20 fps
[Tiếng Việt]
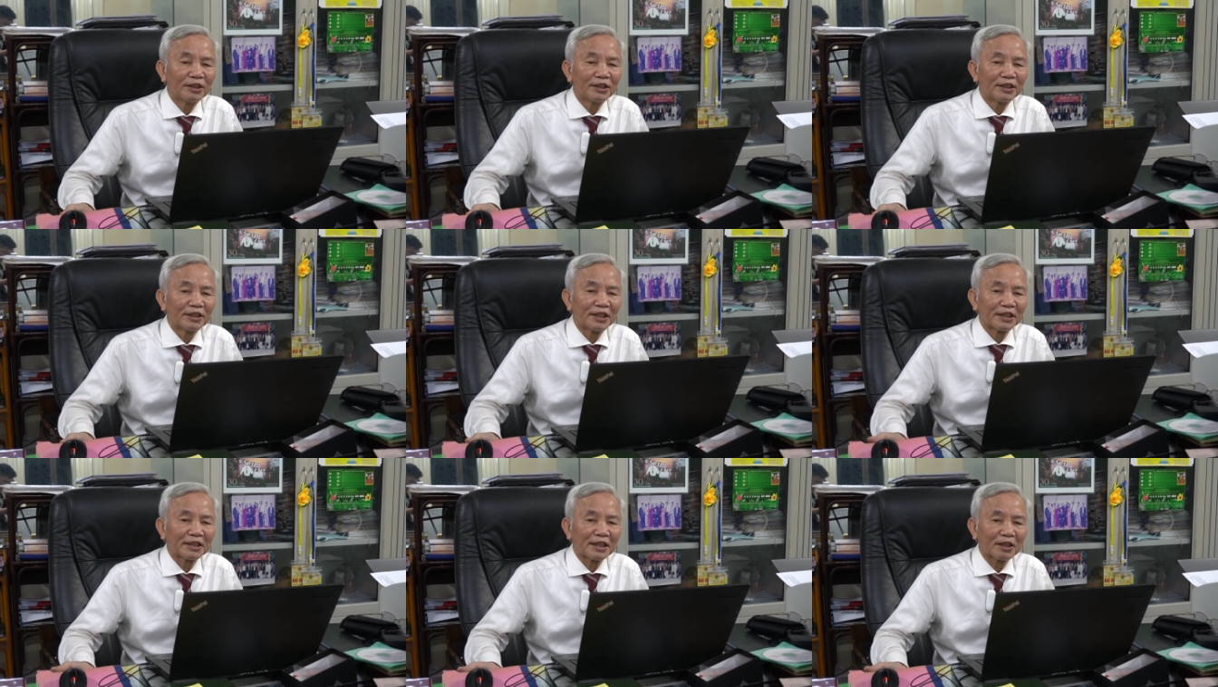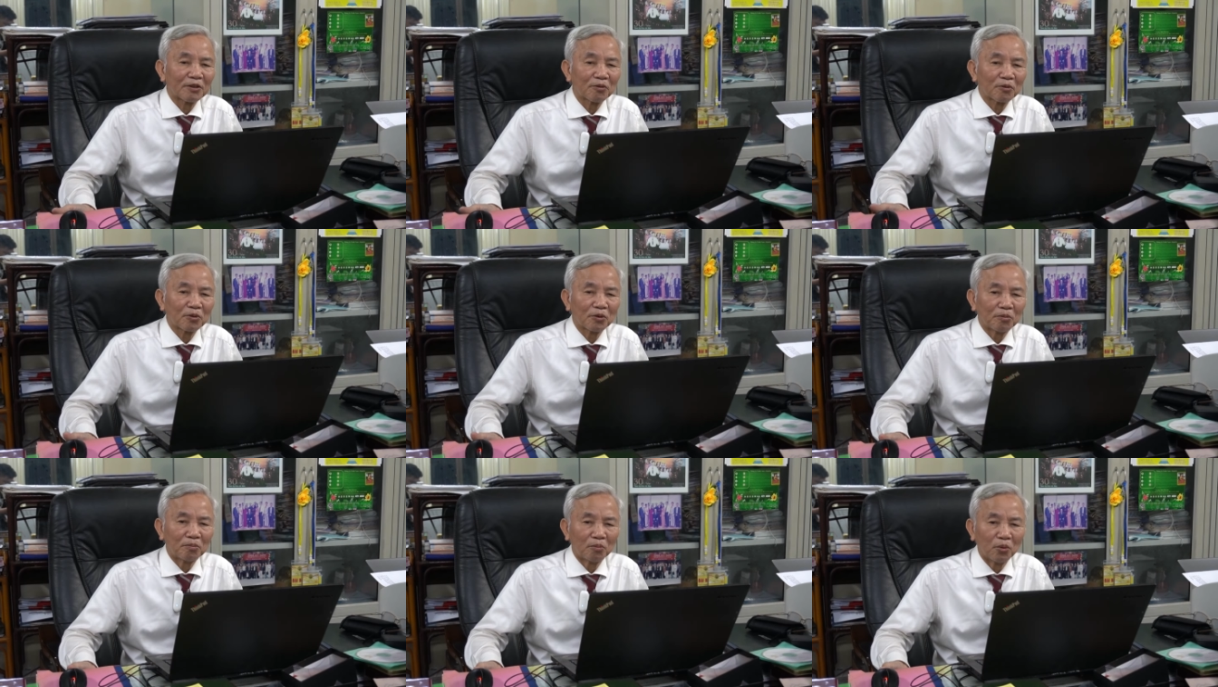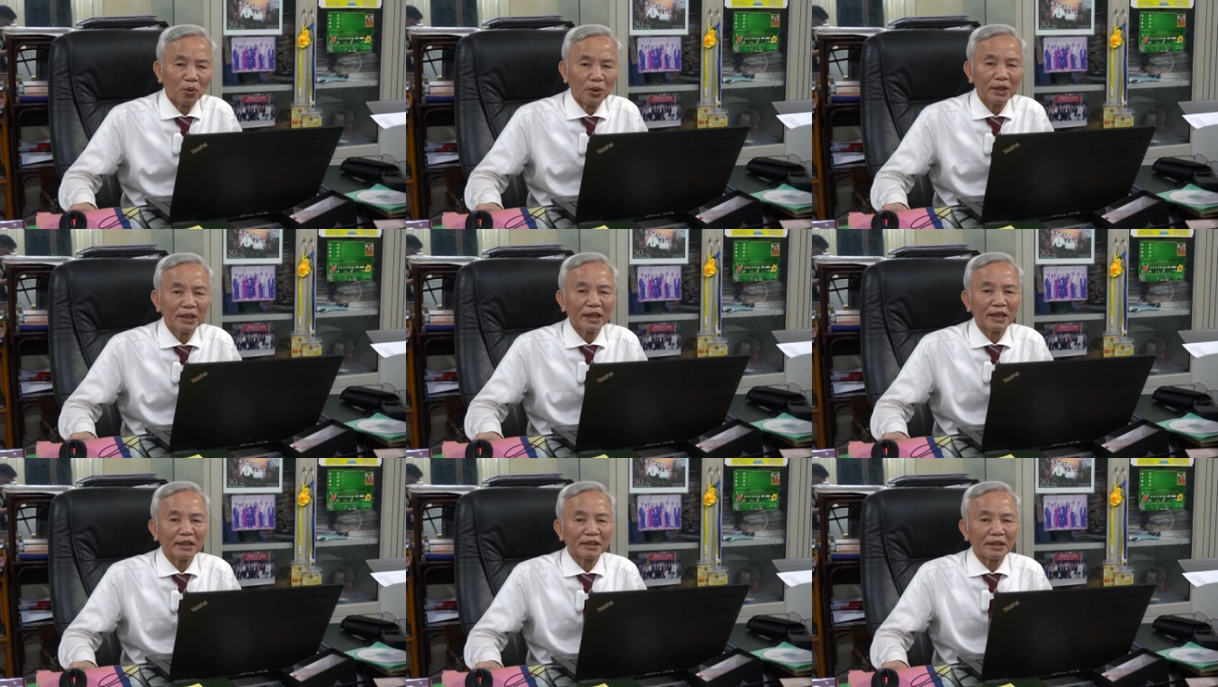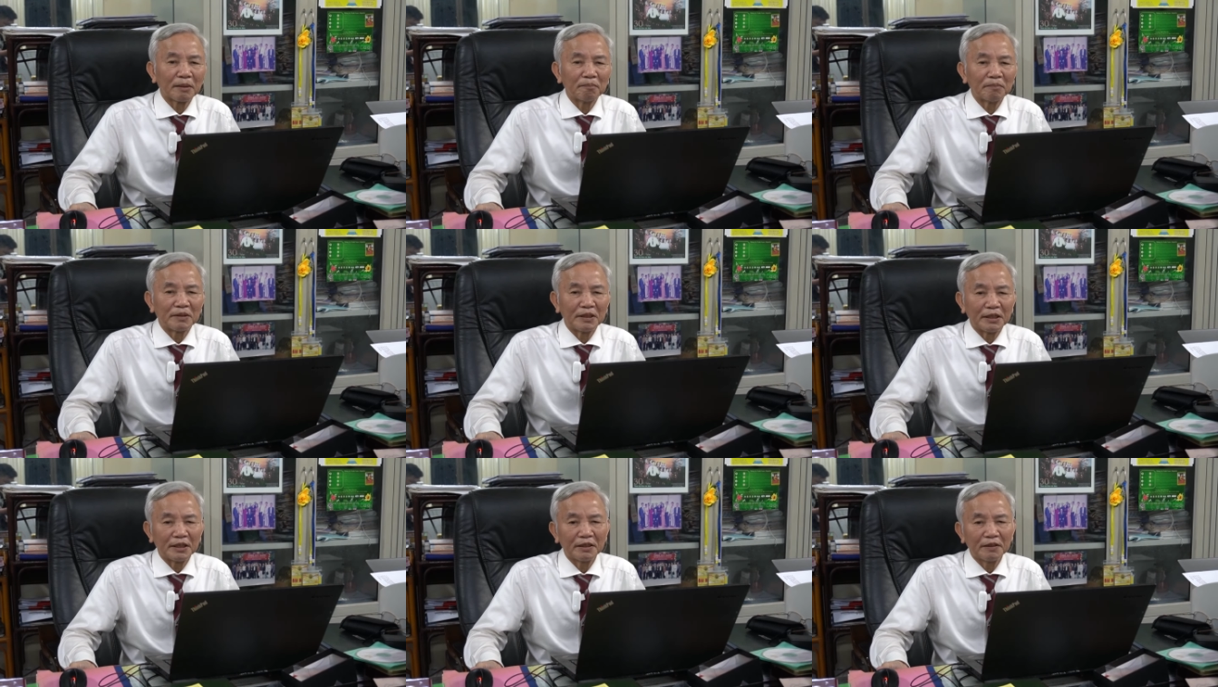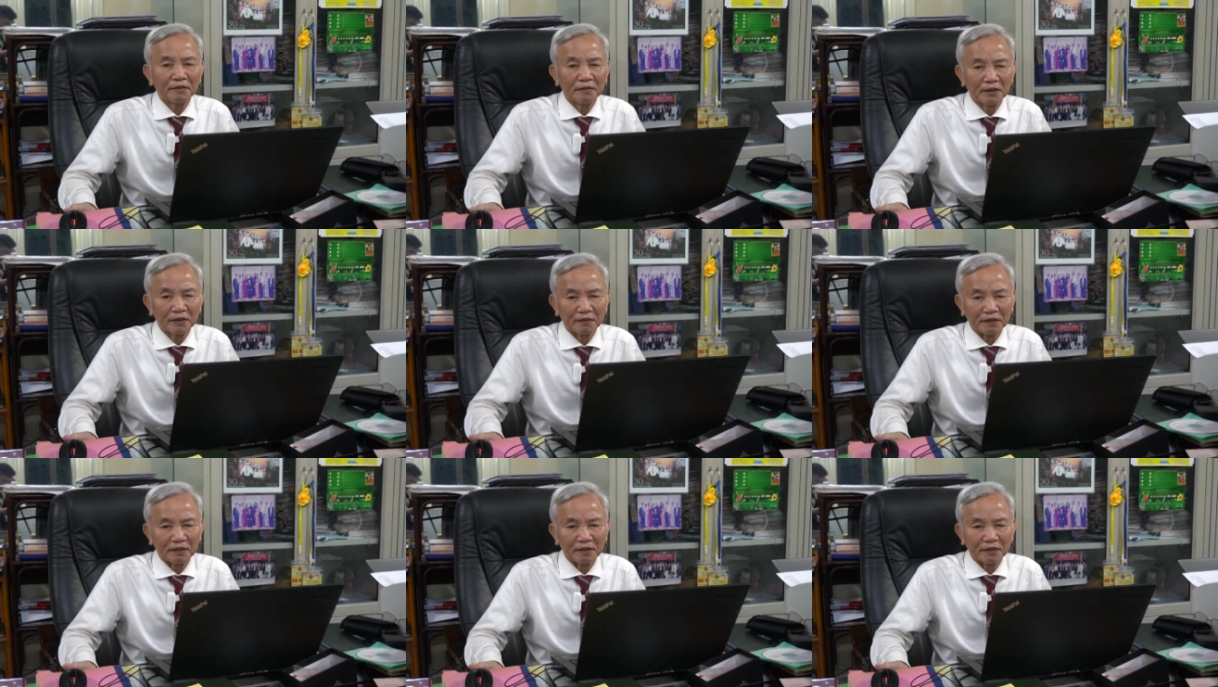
người ta cũng còn muốn là thậm chí